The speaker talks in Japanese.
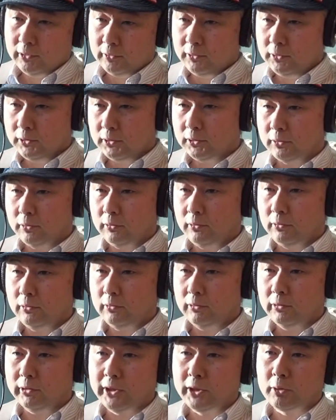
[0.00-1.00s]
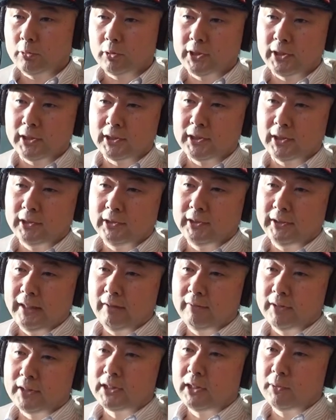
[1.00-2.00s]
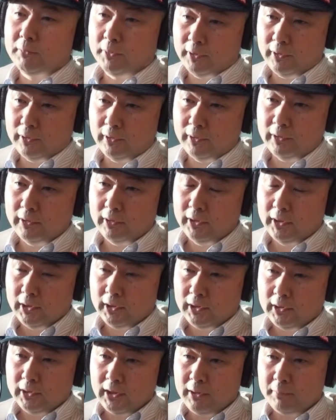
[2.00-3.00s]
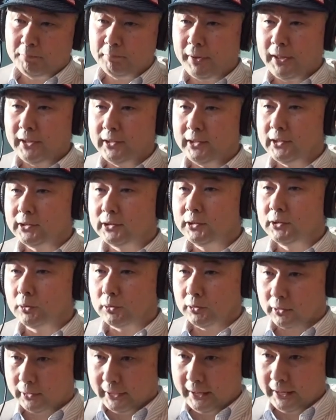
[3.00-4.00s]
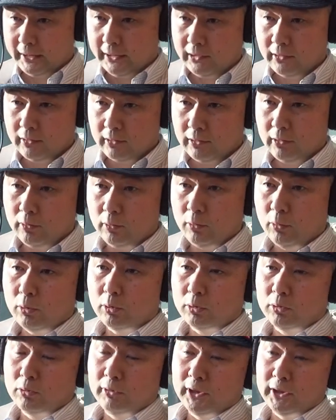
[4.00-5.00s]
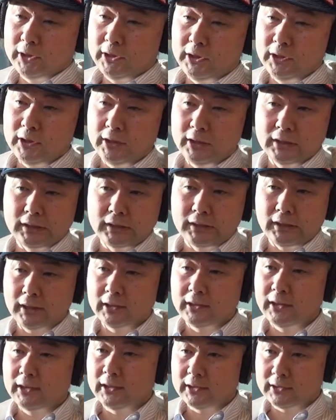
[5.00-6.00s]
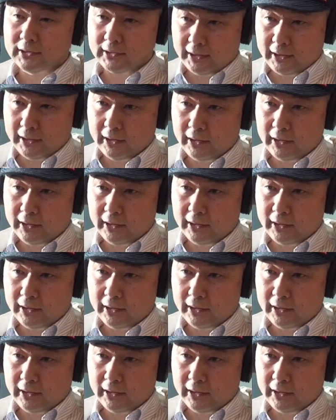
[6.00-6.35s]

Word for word: 運送引っ越し屋さんに電話してもいっぱいですということでお断りされてですね、はい